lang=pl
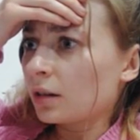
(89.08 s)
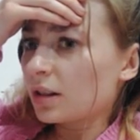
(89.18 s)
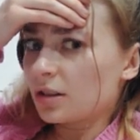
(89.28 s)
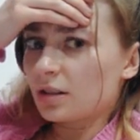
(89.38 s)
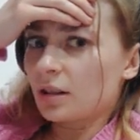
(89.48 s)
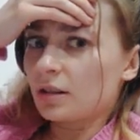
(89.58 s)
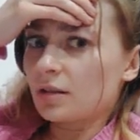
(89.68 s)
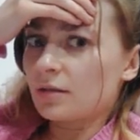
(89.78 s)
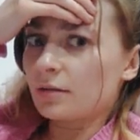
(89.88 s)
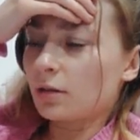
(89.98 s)
Jeszcze na
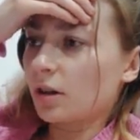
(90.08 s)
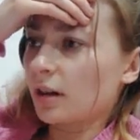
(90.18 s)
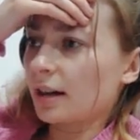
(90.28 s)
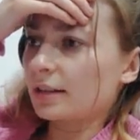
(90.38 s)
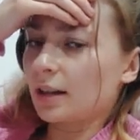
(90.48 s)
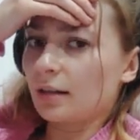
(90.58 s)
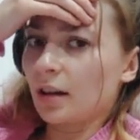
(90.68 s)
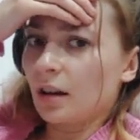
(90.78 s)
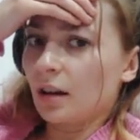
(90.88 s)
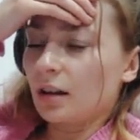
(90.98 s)
tych zwłokach ta...
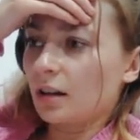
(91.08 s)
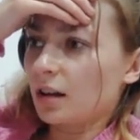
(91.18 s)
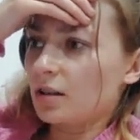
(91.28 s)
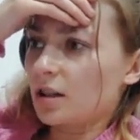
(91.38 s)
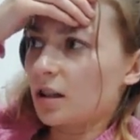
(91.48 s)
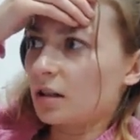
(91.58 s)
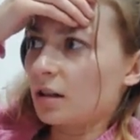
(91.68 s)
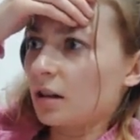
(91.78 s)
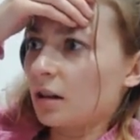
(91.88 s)
Rachel.